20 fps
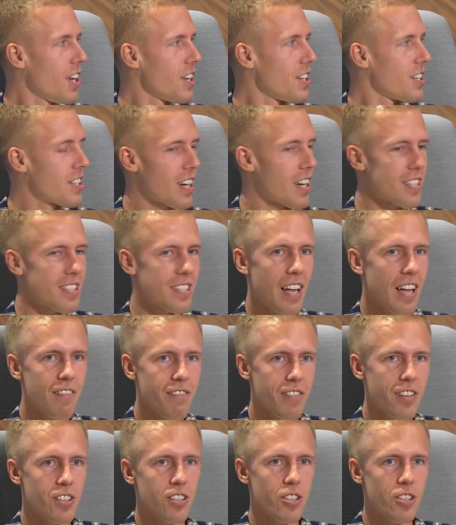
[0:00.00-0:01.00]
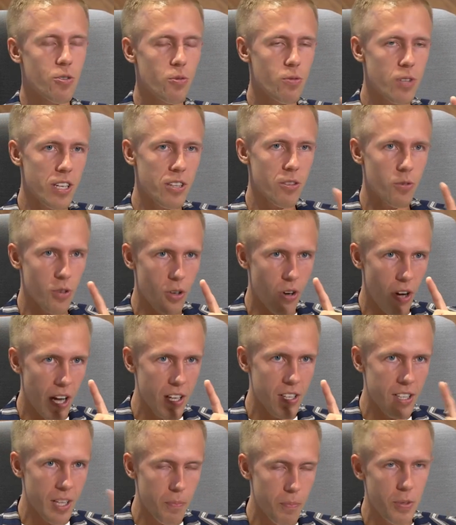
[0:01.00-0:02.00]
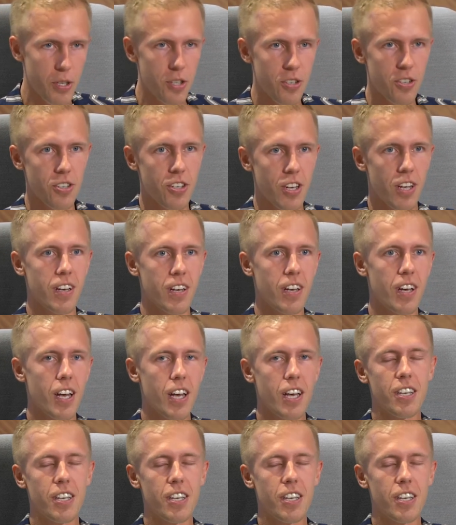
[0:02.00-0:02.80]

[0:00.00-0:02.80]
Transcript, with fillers: I teraz nawet, i tutaj to kochani napiszcie,